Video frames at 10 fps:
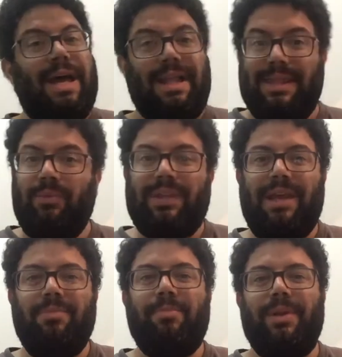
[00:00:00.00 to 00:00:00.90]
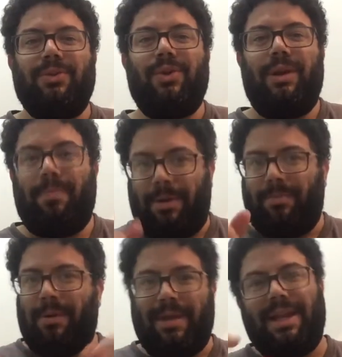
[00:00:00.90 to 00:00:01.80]
não tem impressora para
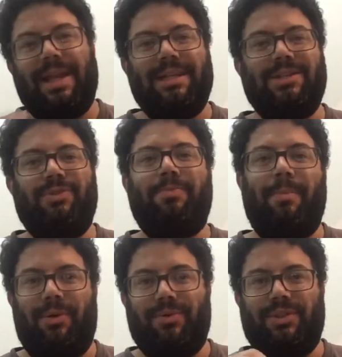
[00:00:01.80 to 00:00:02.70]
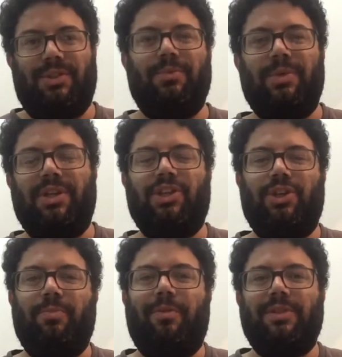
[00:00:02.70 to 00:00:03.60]
imprimir aqueles de papelzinho bonitinho
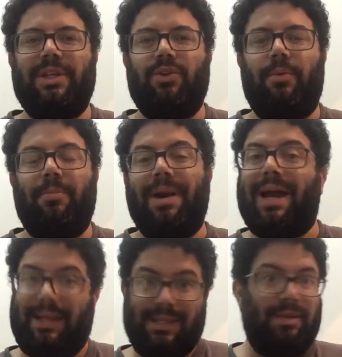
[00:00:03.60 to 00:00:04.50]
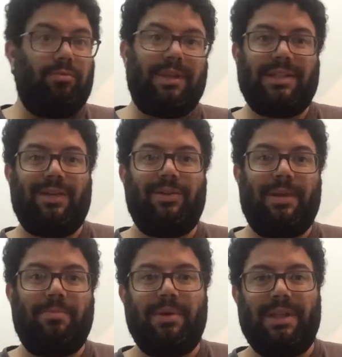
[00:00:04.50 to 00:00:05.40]
para você dobrar e não está saindo na
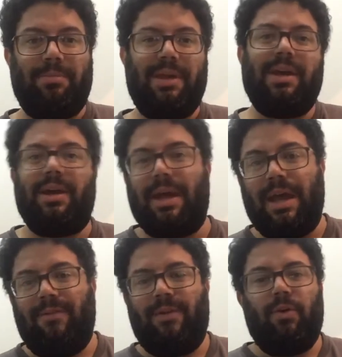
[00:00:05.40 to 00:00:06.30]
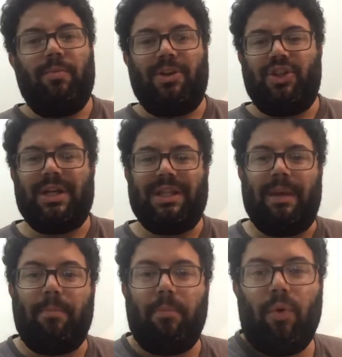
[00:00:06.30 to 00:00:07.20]
pandemia, fica uma dica até
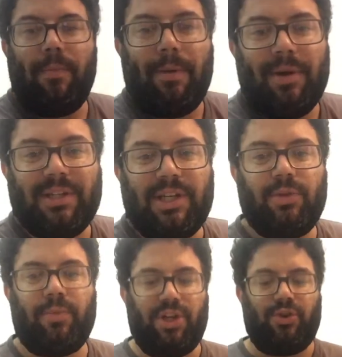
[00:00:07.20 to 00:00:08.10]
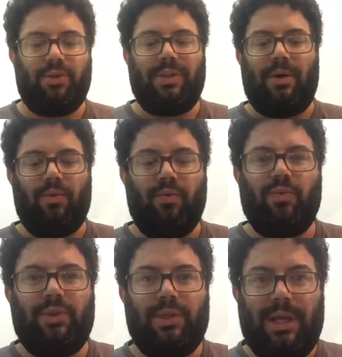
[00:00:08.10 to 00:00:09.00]
boba, mas acho que pode ajudar
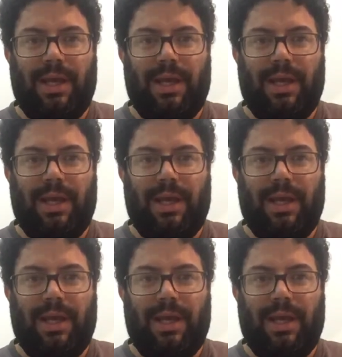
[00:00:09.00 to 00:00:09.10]
alguns.